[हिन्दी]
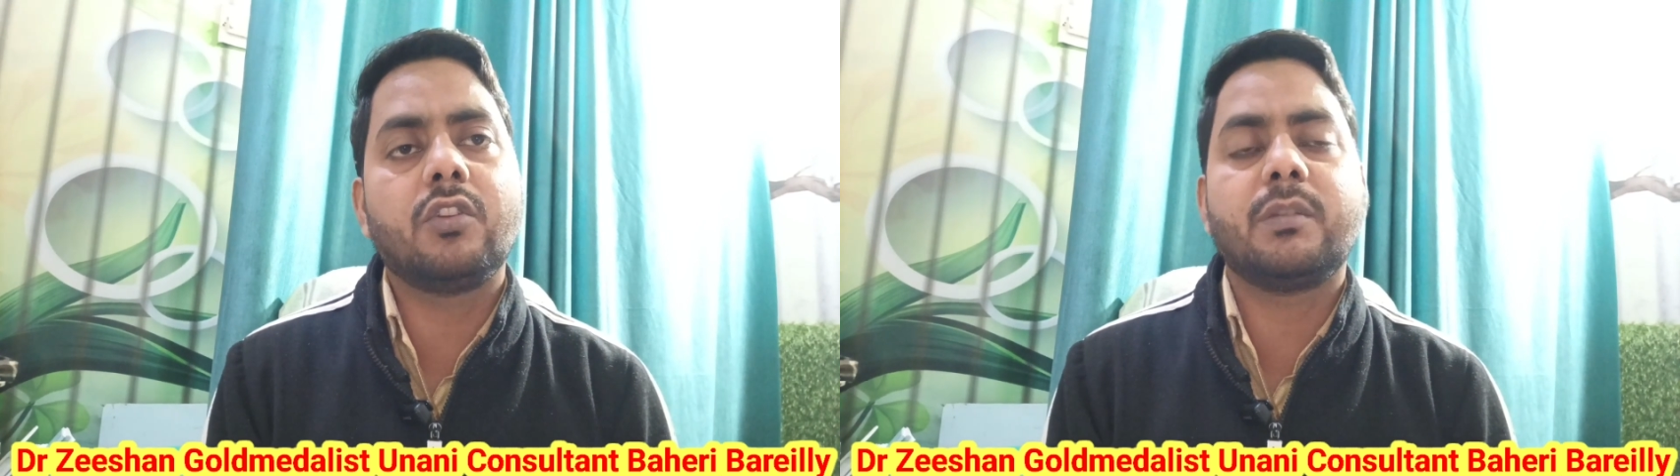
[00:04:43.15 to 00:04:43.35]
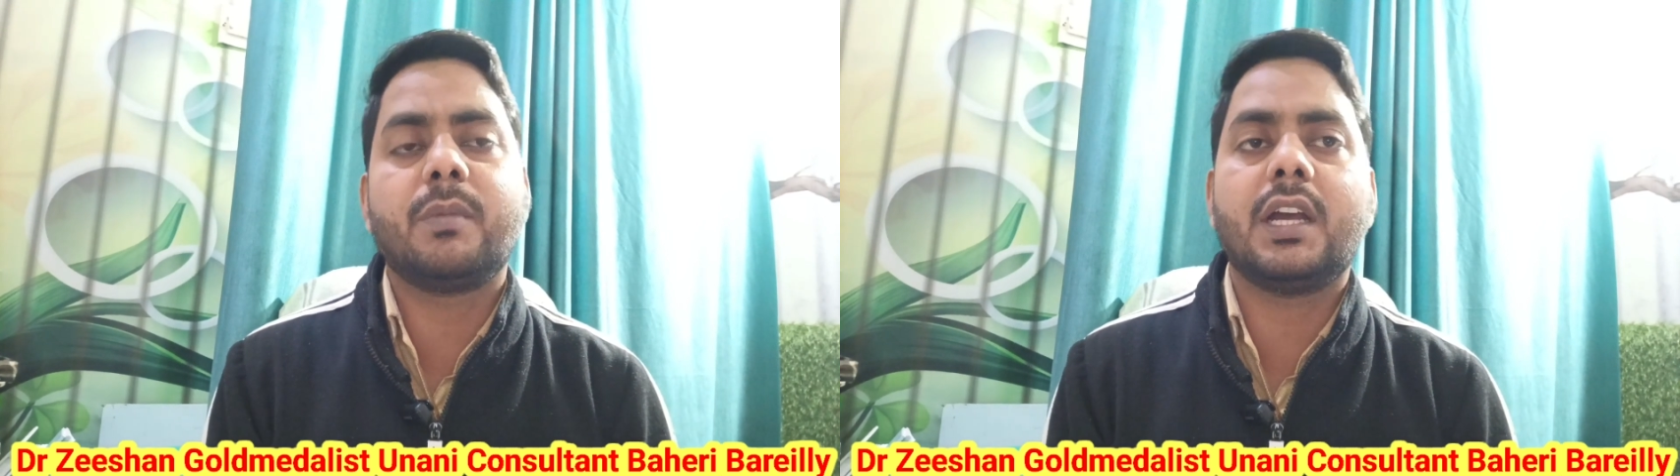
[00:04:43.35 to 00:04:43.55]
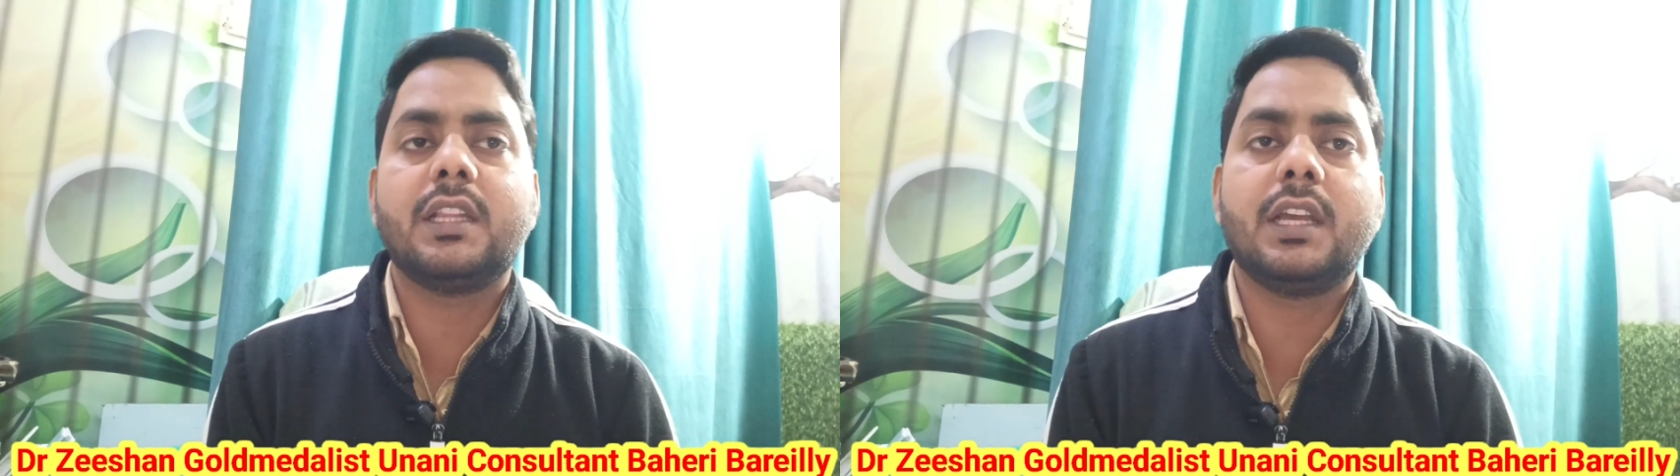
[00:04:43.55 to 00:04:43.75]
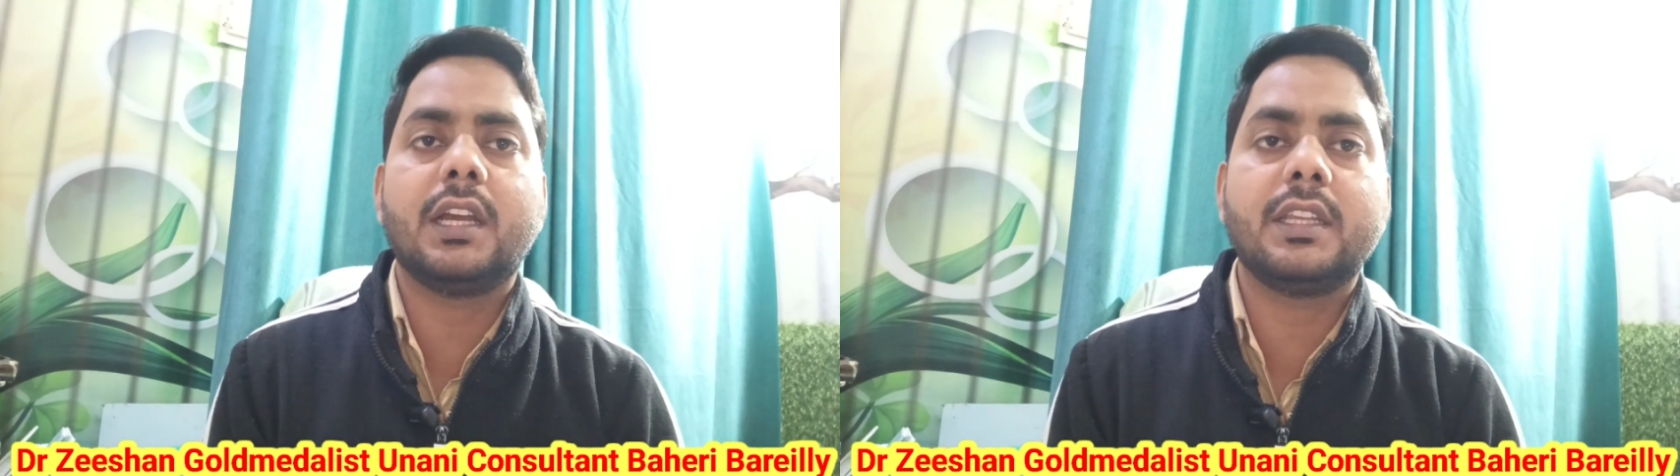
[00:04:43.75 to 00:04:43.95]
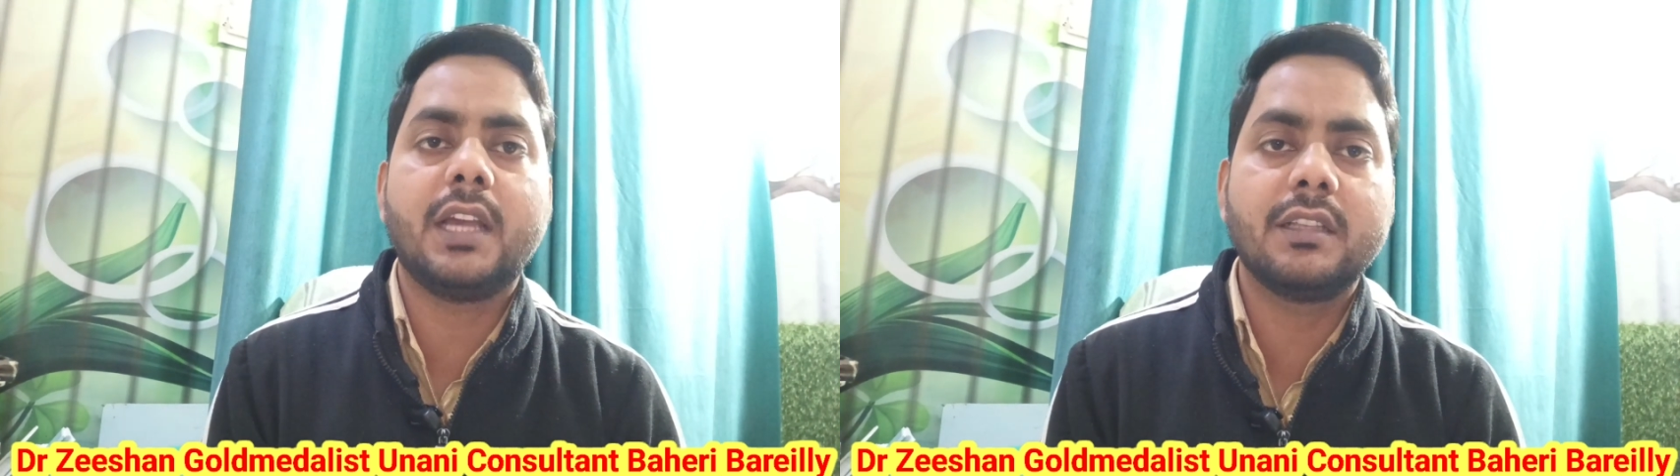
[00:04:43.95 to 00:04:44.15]
और से मंगाते हैं
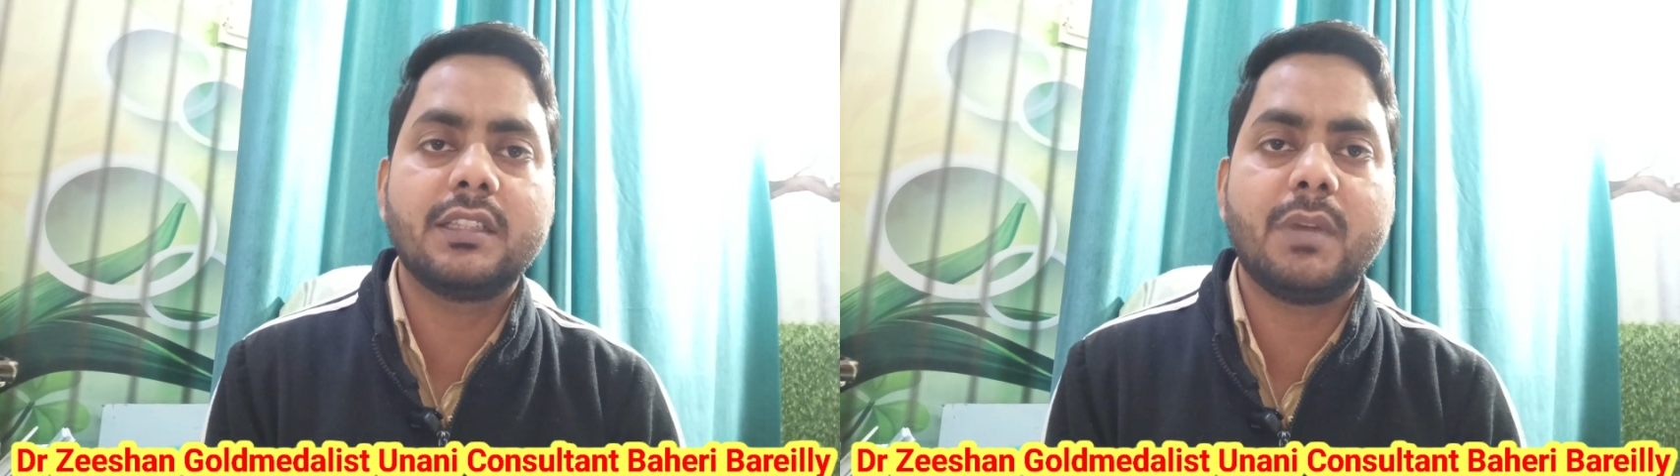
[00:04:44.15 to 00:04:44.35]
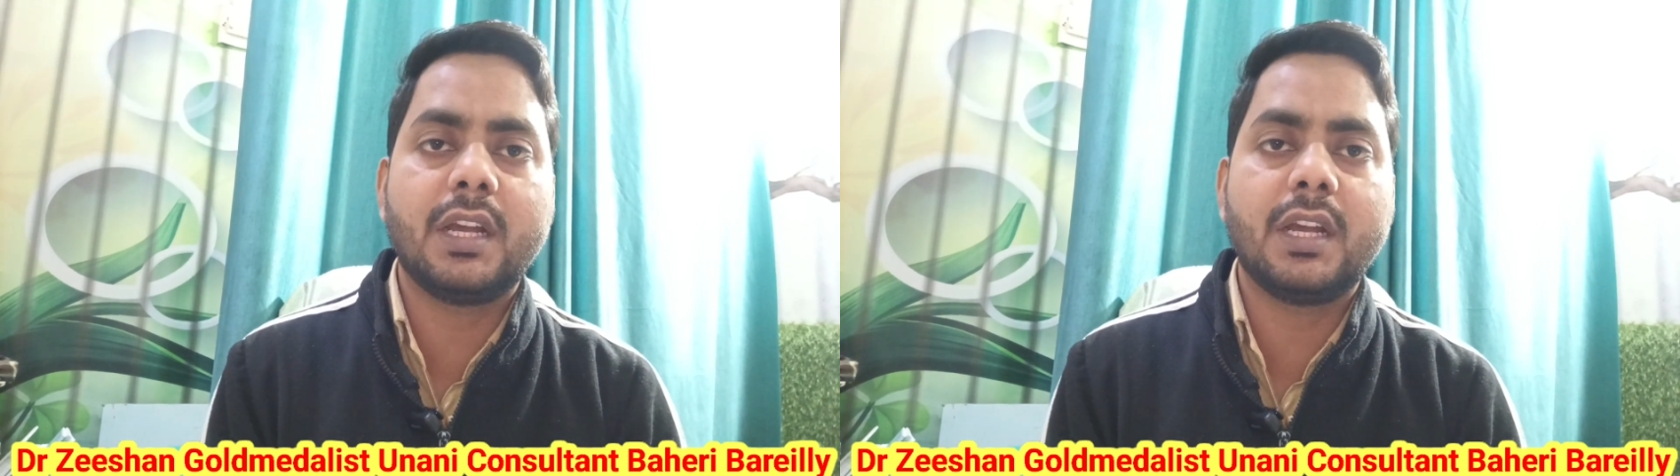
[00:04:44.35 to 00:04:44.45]
अगर यहाँ से